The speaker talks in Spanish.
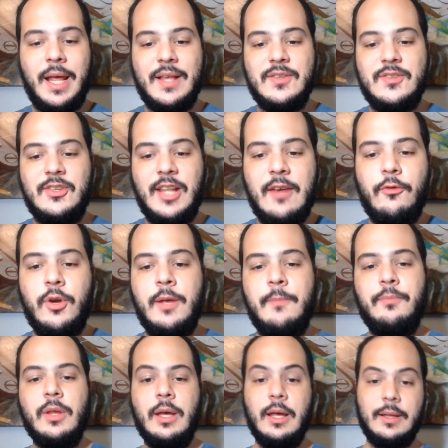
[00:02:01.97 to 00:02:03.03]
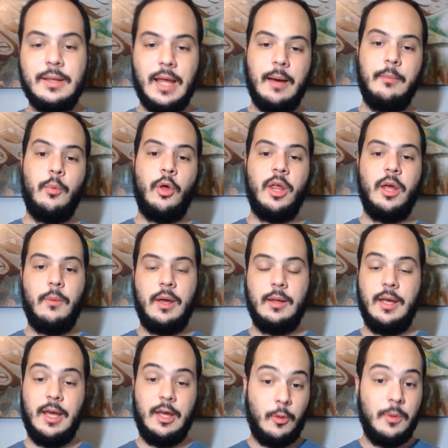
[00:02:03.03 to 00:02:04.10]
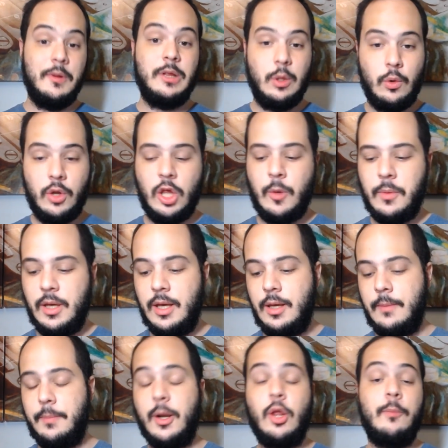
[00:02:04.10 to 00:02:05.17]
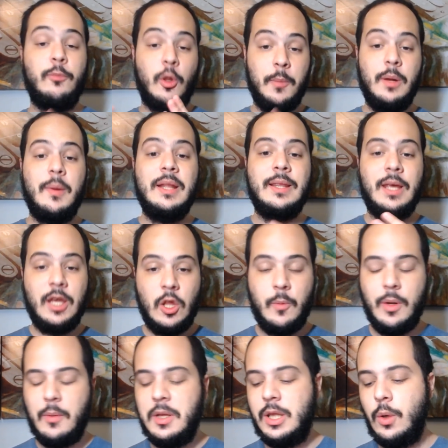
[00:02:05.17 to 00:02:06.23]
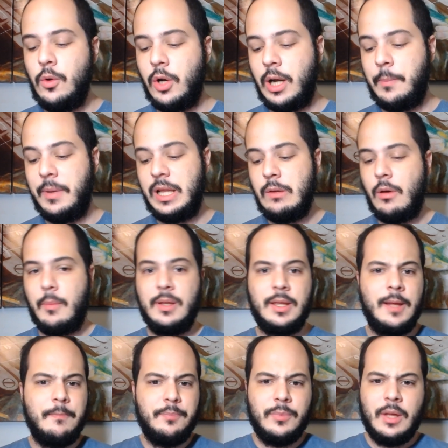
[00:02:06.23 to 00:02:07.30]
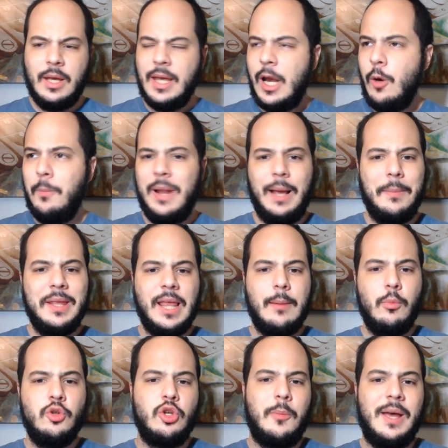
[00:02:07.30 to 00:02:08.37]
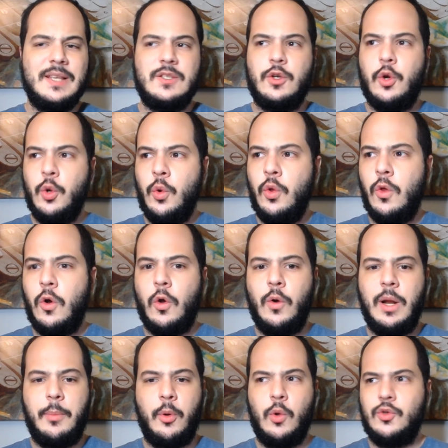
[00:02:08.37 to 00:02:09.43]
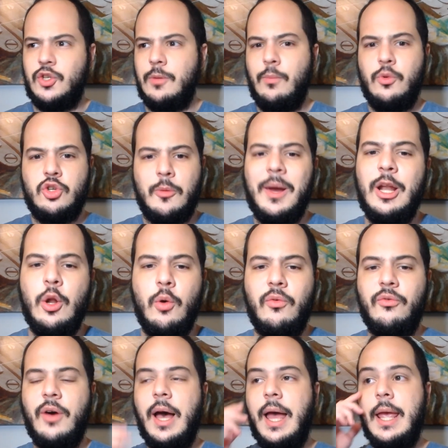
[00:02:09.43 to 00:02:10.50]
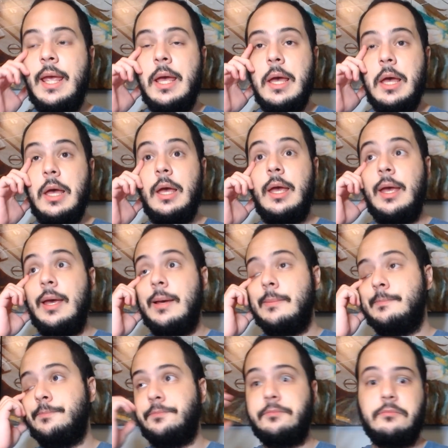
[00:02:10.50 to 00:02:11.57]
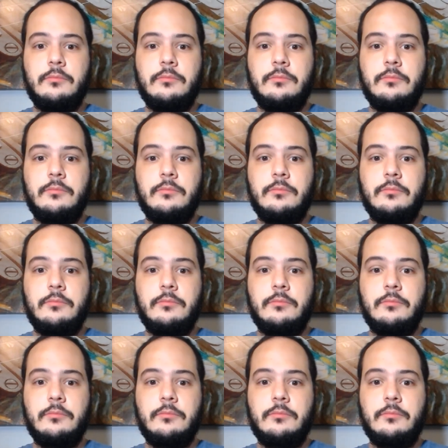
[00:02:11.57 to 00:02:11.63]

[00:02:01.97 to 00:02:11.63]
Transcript: and Slavery, ambos de 2021 eh, y, y, perdón, 2020 y 2021 respectivamente, eran un black metal mucho más crudo, con una producción mucho más low-fi, em,